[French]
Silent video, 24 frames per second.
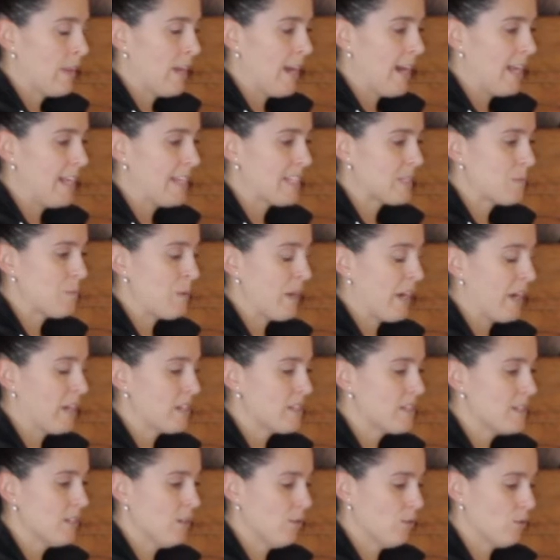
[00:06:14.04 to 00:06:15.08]
À
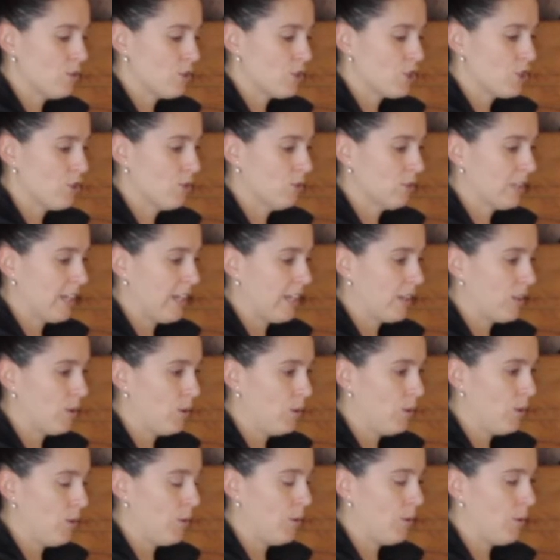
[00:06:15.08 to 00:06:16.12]
l'expiration, je contracte.
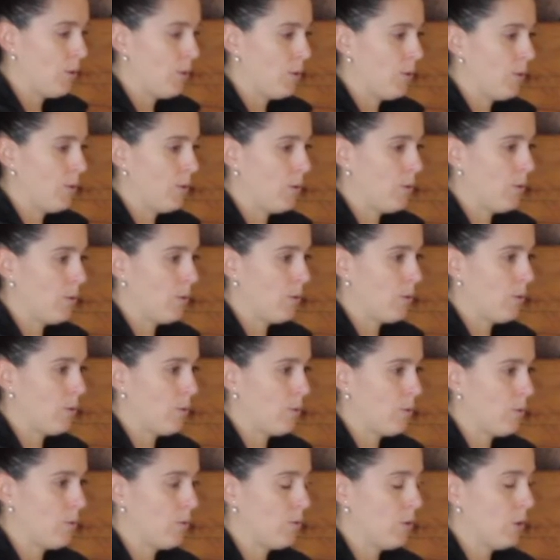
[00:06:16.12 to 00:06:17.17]

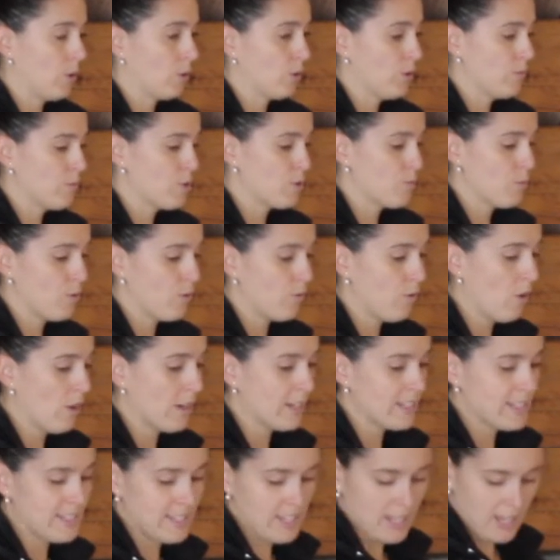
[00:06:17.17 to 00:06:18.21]
Donc, comme tu peux voir
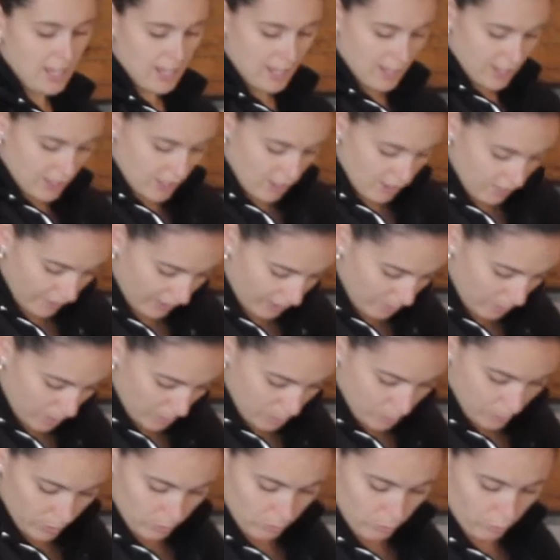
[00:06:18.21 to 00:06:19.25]
ici, il n'y a vraiment
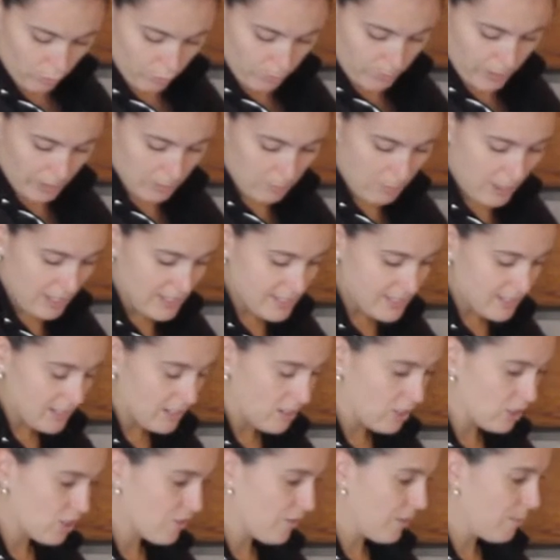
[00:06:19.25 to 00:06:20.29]
pas de mouvement de bassin.
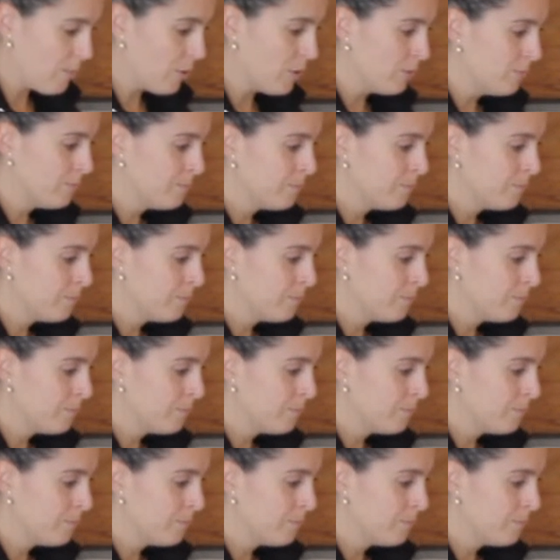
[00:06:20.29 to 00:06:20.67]
Je ne fais pas.